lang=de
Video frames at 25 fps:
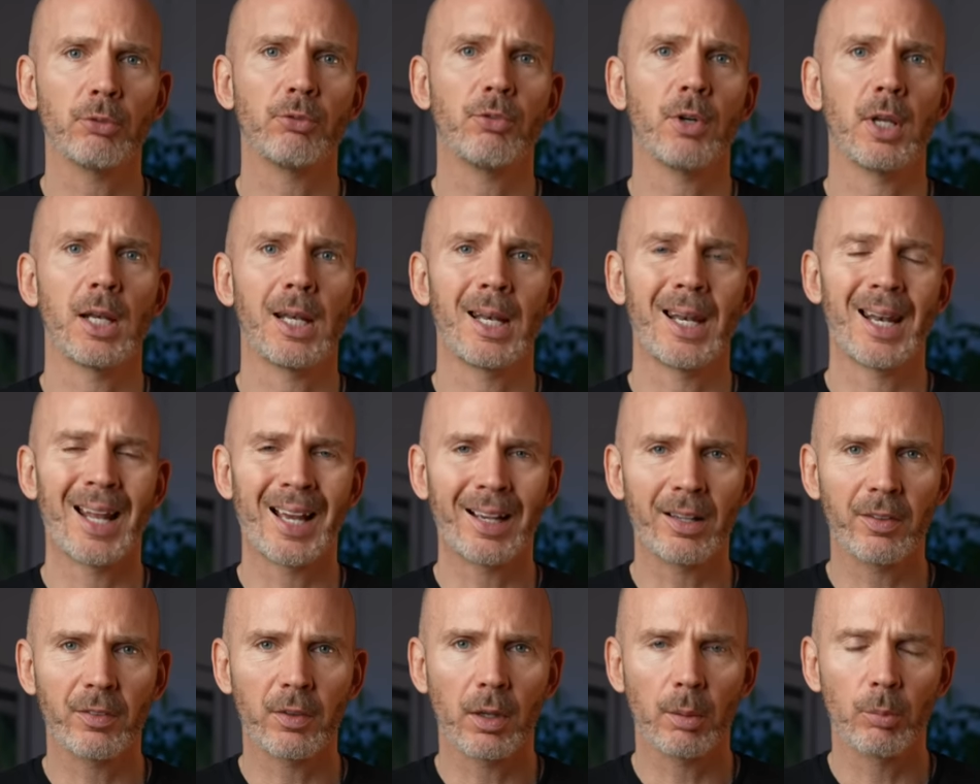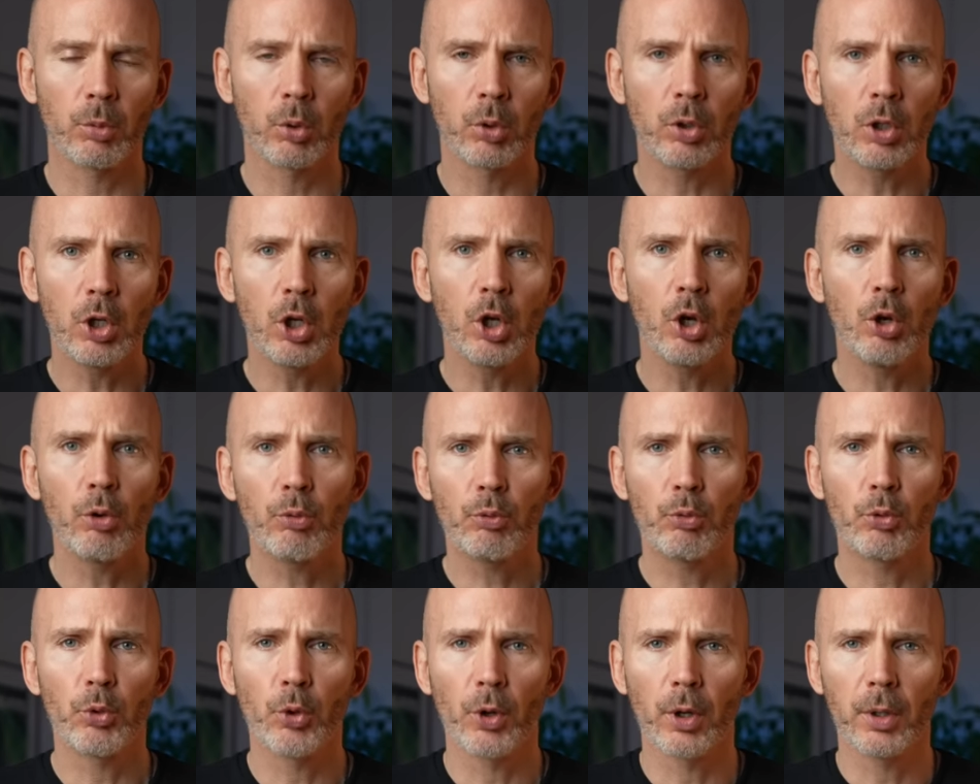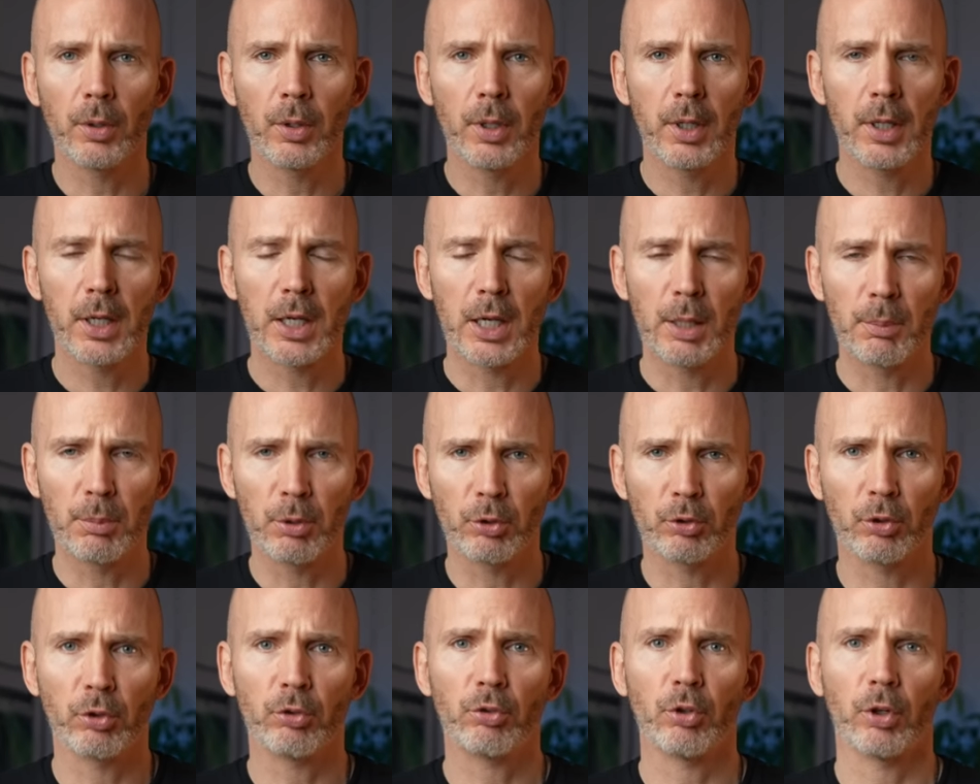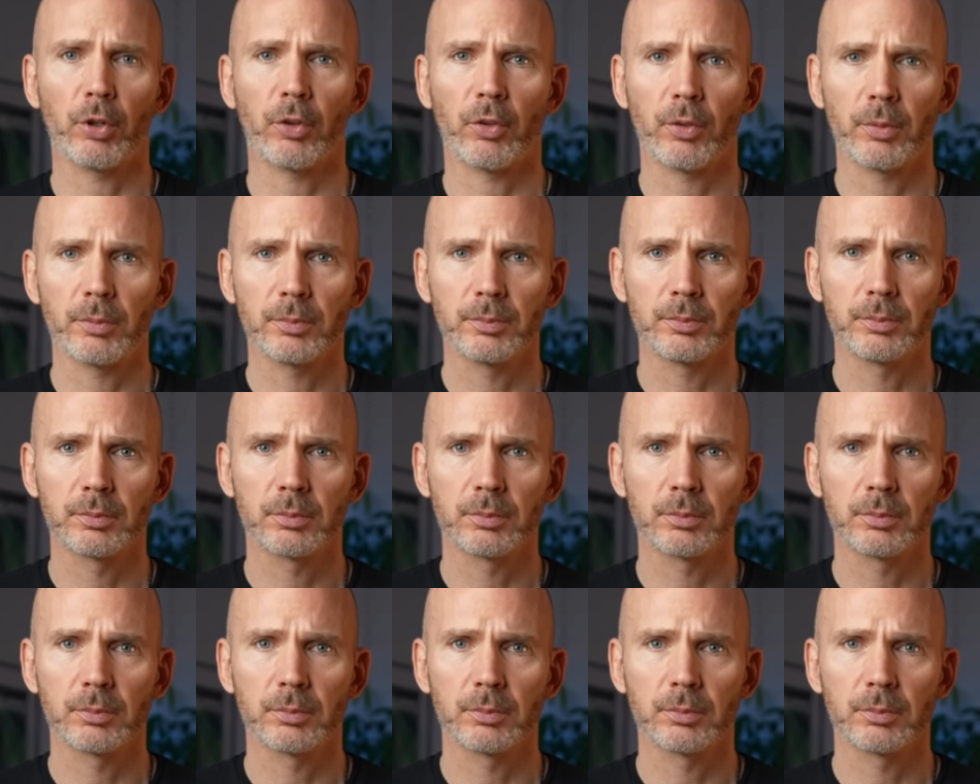Verlangsamung für epische Shots.